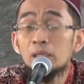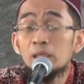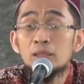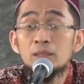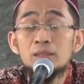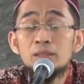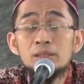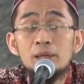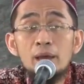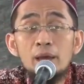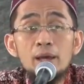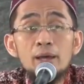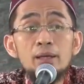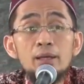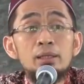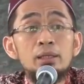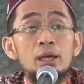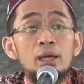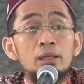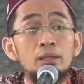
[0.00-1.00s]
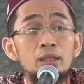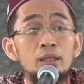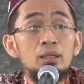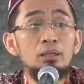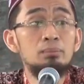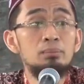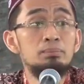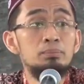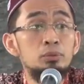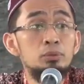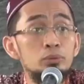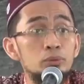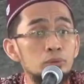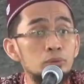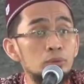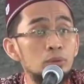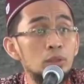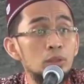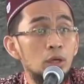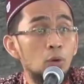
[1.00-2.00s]
iya karena
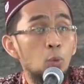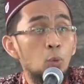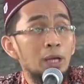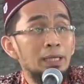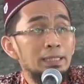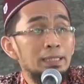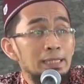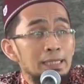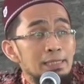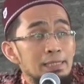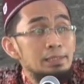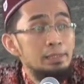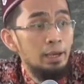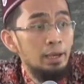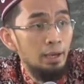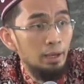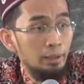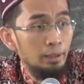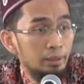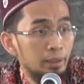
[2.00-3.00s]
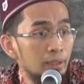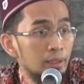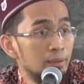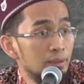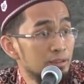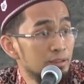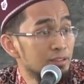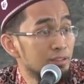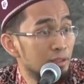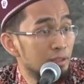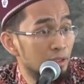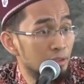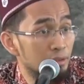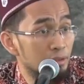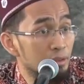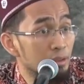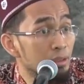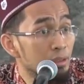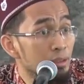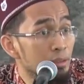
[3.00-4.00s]
na'budu wa iya karena
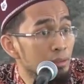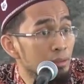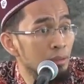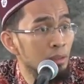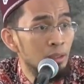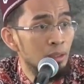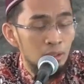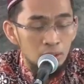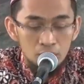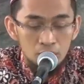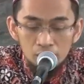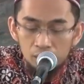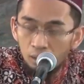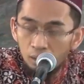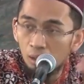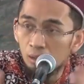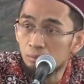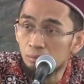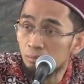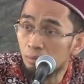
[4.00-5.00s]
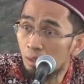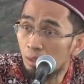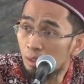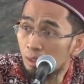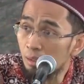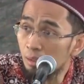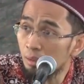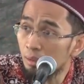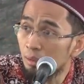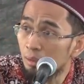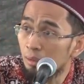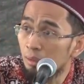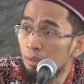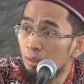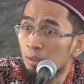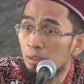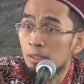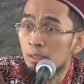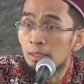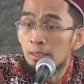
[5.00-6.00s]
nasta'in. Ya Allah,
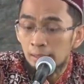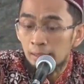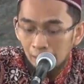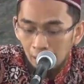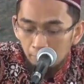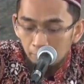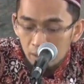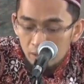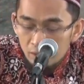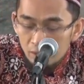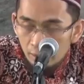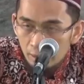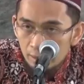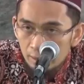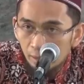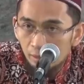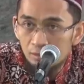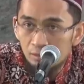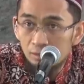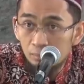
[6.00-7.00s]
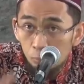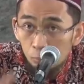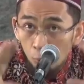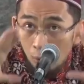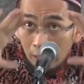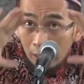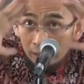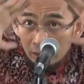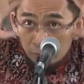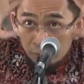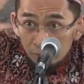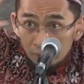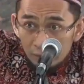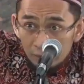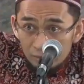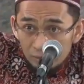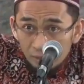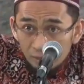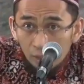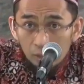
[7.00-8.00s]
kami jadikan semua
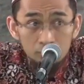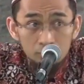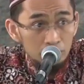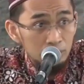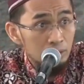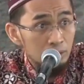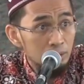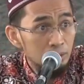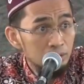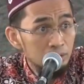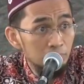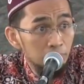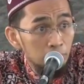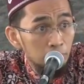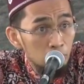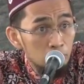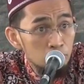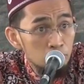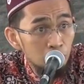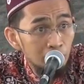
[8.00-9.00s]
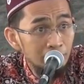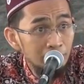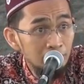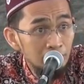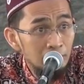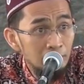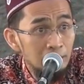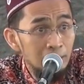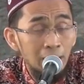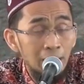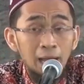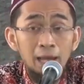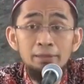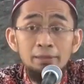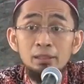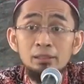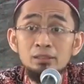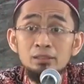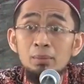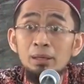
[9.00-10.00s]
aktivitas kami sebelum sholat ini
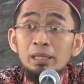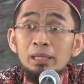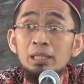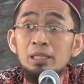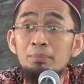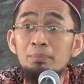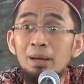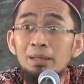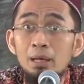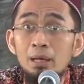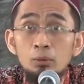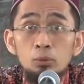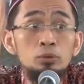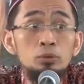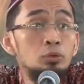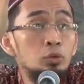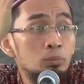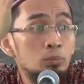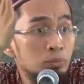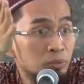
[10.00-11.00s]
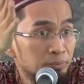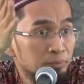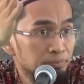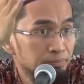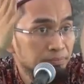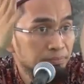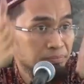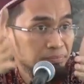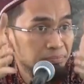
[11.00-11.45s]
hanya sebagai ibadah untukmu.